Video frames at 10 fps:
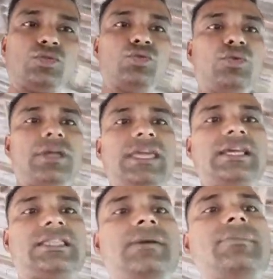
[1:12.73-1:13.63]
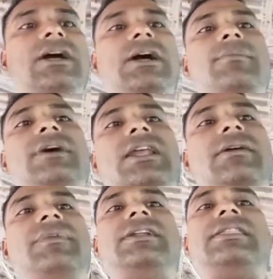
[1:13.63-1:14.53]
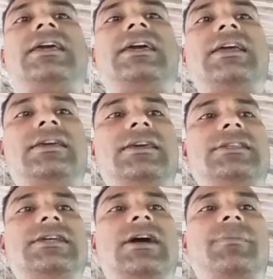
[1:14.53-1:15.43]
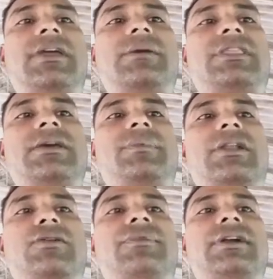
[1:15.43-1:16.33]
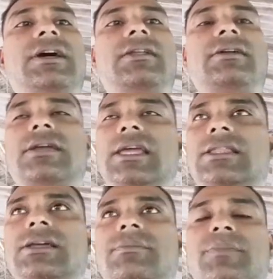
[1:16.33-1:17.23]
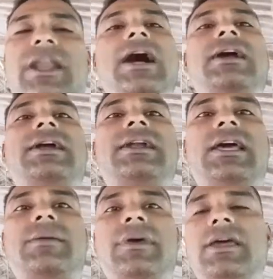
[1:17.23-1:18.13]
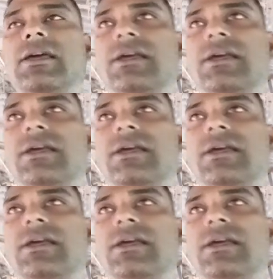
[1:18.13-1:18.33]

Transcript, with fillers: तो एकदम कम करके फीड दे के रखिए जहाँ पे आप देख पा रहे हो फीडर एकदम ब्लांक के टाइप है